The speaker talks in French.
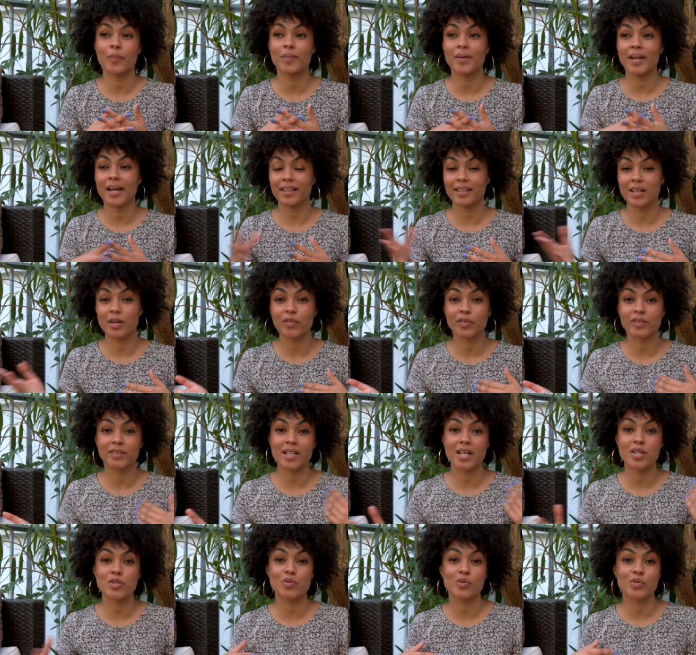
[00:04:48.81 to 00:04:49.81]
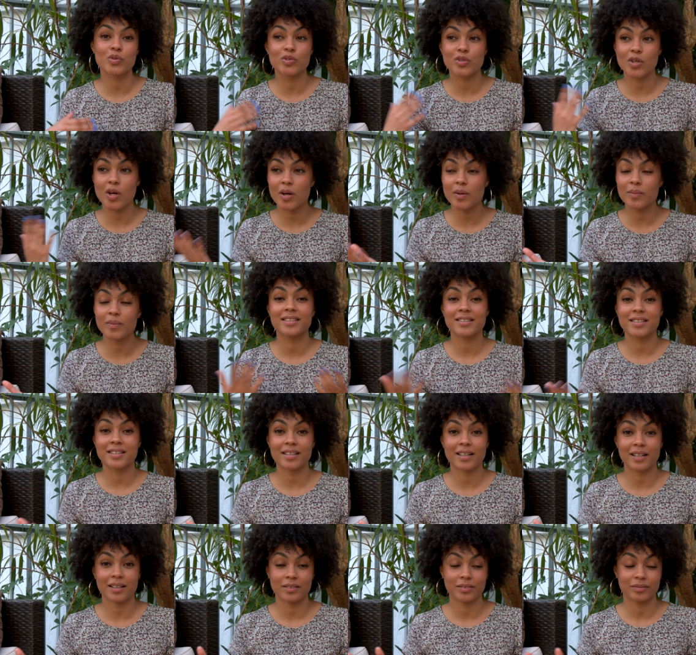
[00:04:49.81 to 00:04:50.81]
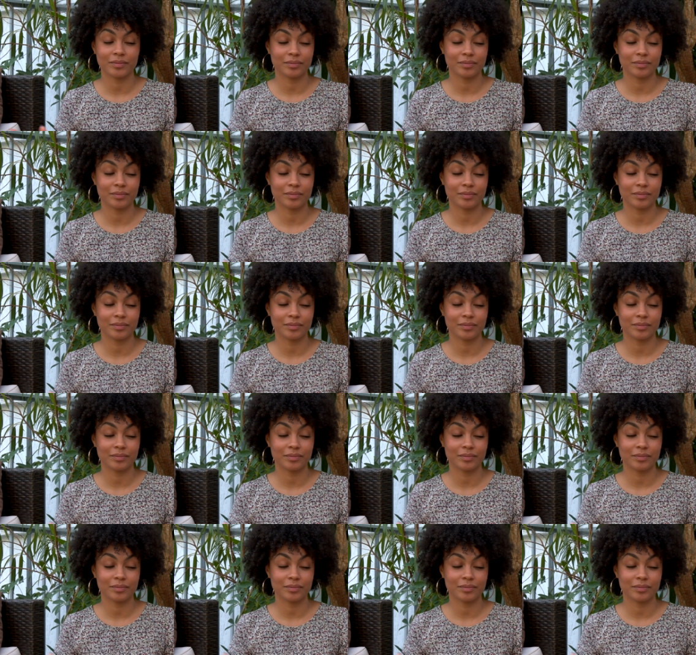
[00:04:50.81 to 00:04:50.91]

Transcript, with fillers: plaire davantage aux hommes, etc.